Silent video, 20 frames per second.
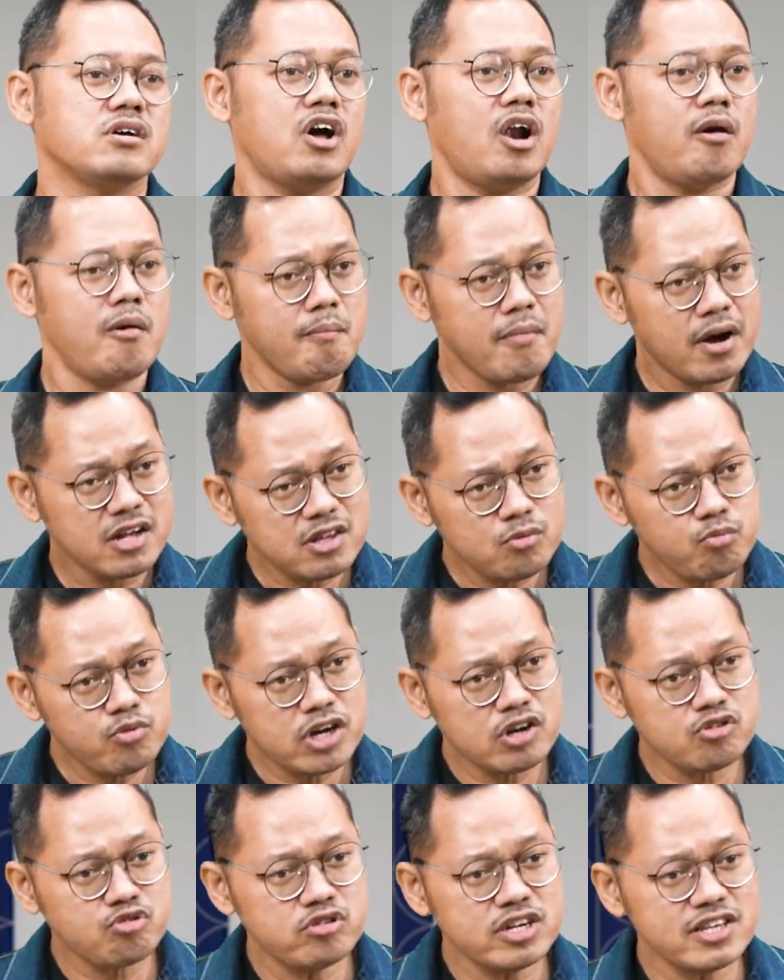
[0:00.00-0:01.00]
Kalau memang
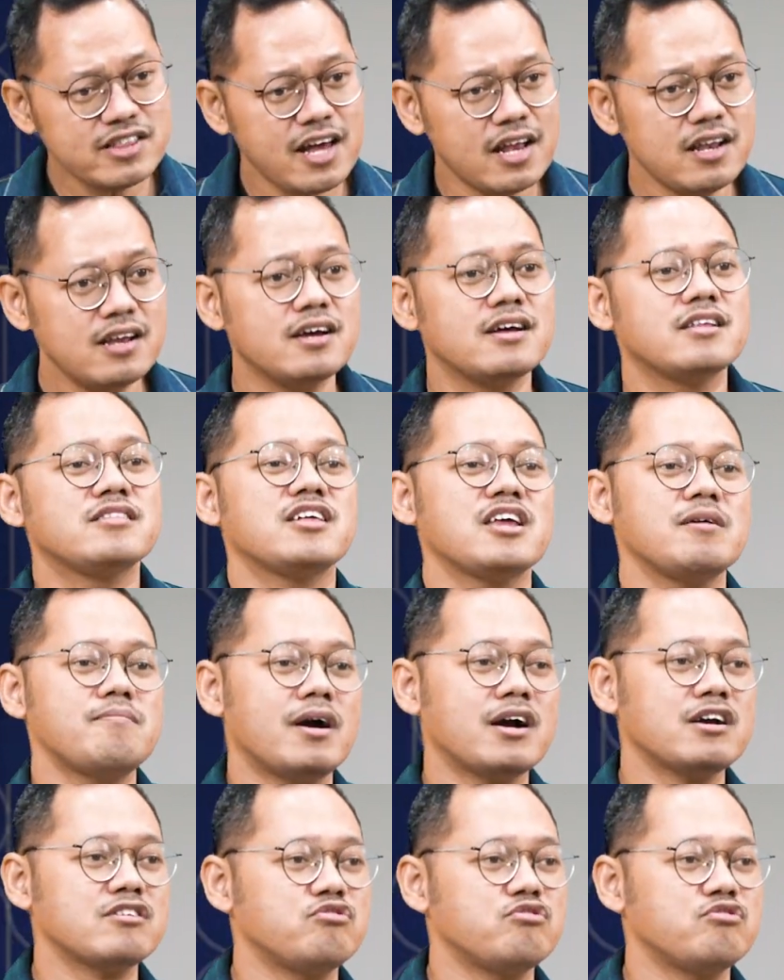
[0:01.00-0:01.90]
temui kesulitan, terima